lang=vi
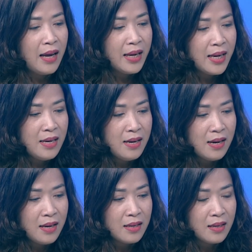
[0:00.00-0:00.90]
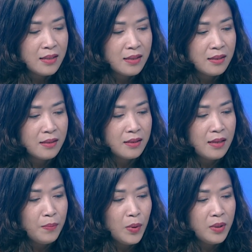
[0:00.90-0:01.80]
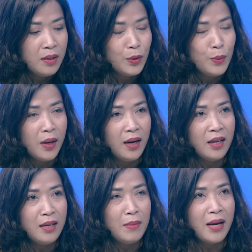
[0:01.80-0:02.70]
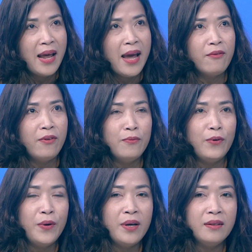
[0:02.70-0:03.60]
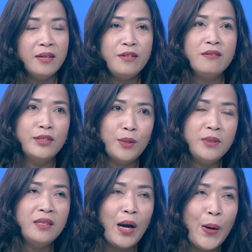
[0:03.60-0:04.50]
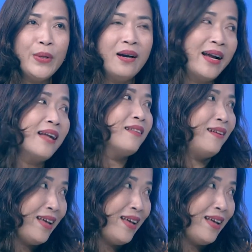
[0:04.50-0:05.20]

tại cái uh, à, sâm bố chính của mình thì mình đang phân phối ở thị trường trong nước hầu như ở các tỉnh